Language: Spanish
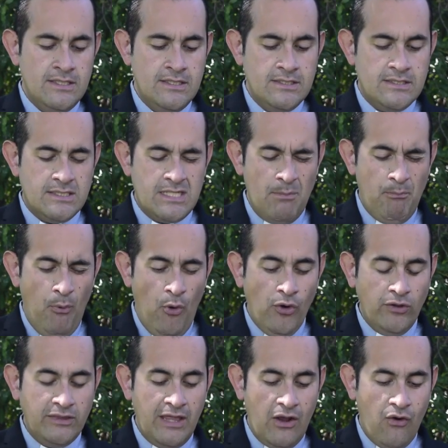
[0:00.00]
Se
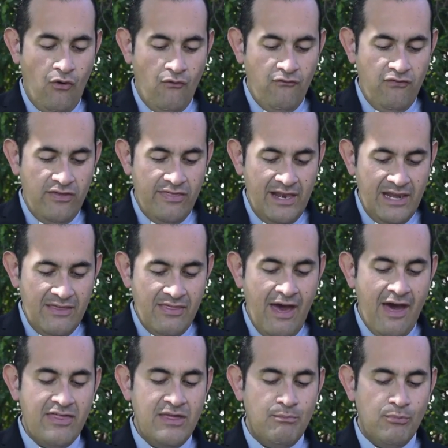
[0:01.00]
porta con
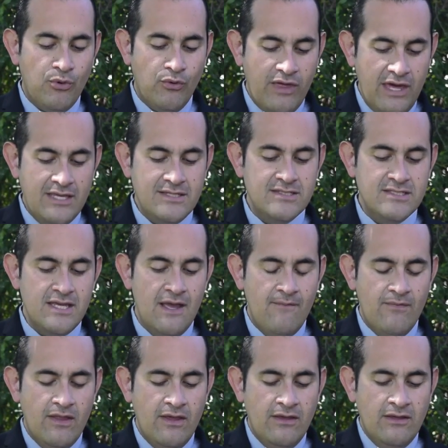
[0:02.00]
fidelidad y prudencia.
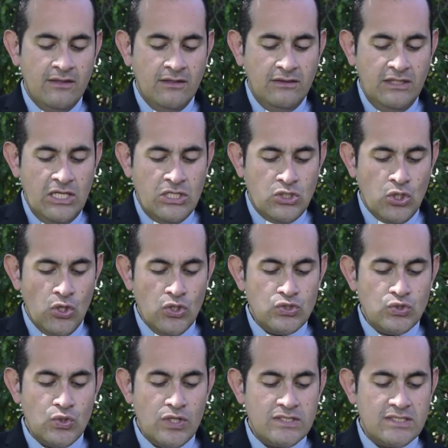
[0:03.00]

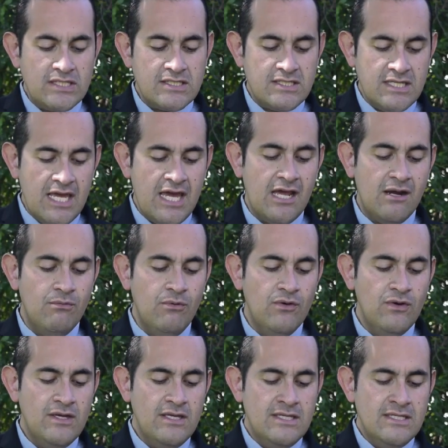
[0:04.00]
Dichoso ese
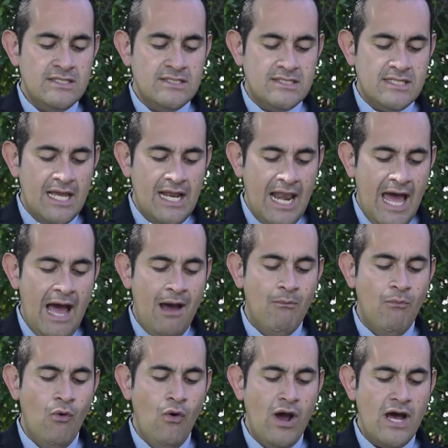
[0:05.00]
siervo si el
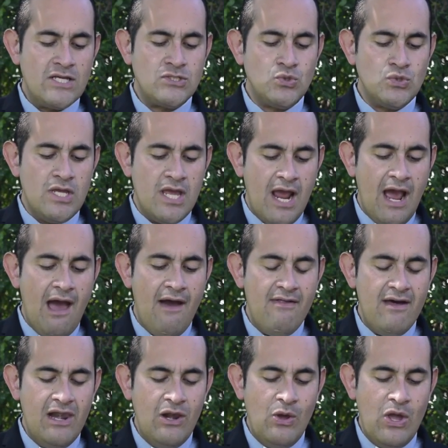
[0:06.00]
amo a su
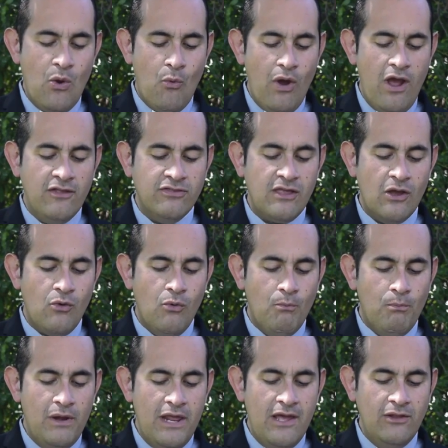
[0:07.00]
llegada lo encuentra
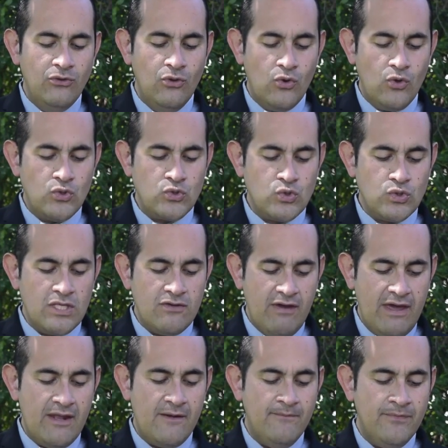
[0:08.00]
cumpliendo con su
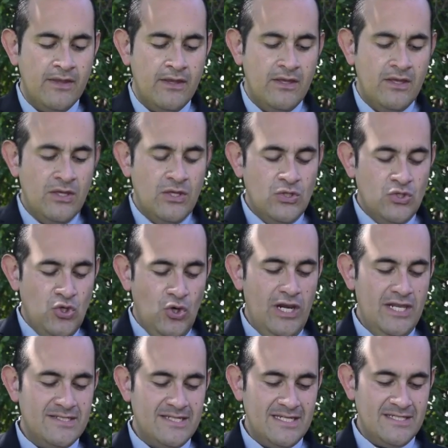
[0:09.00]
deber. Yo
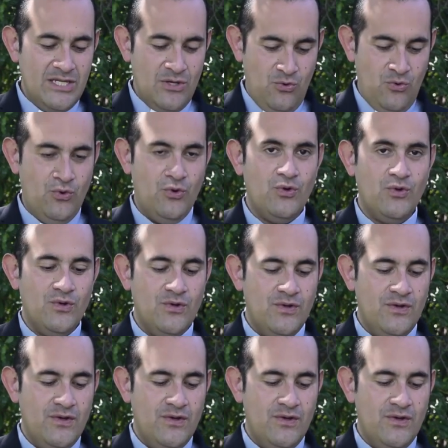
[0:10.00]
les aseguro